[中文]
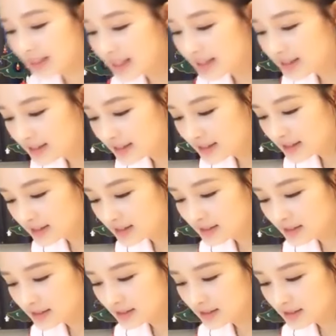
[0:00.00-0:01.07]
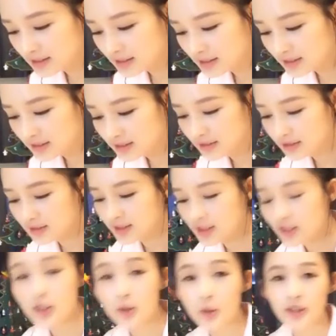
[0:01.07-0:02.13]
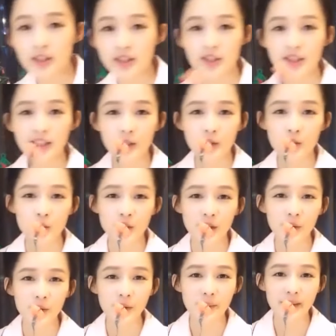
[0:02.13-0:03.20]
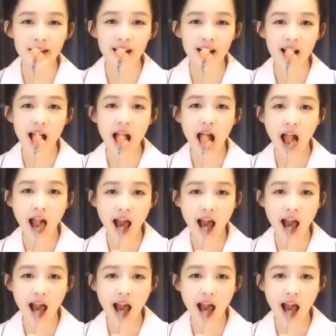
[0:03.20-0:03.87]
先吃会吃点水果吧。